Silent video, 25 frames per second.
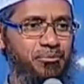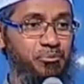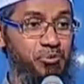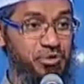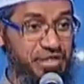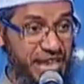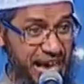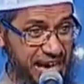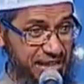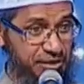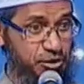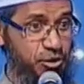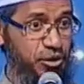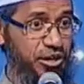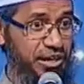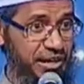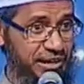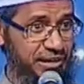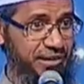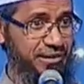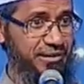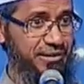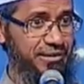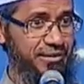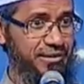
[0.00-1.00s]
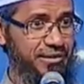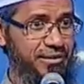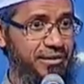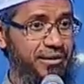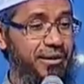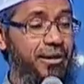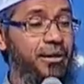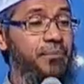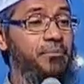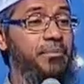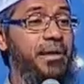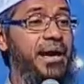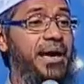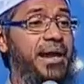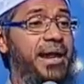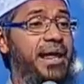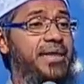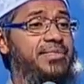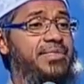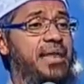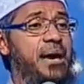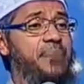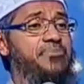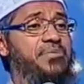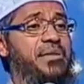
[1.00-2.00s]
मुजाहिद लोग है मेरे
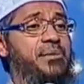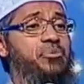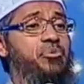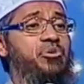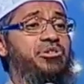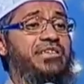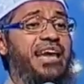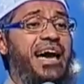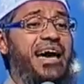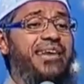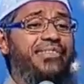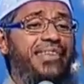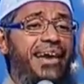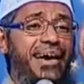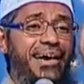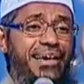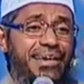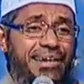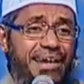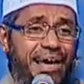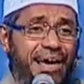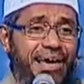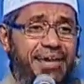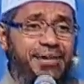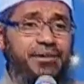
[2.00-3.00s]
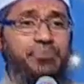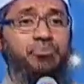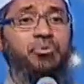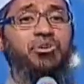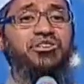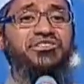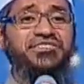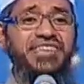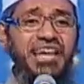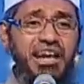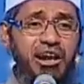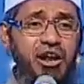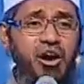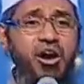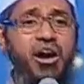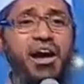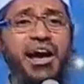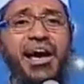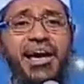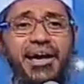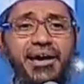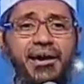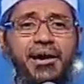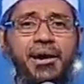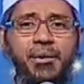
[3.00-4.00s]
हिसाब से मुजाहिद है ही नहीं बुजदिल लोग
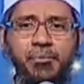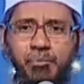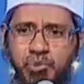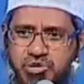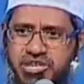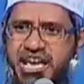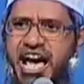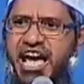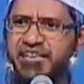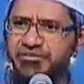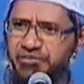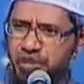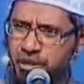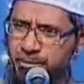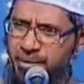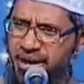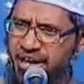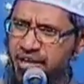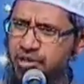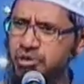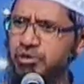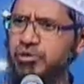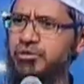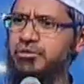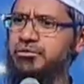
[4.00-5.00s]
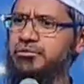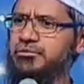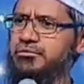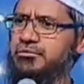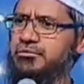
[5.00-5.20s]
है मुजाहिद तो मैं हूं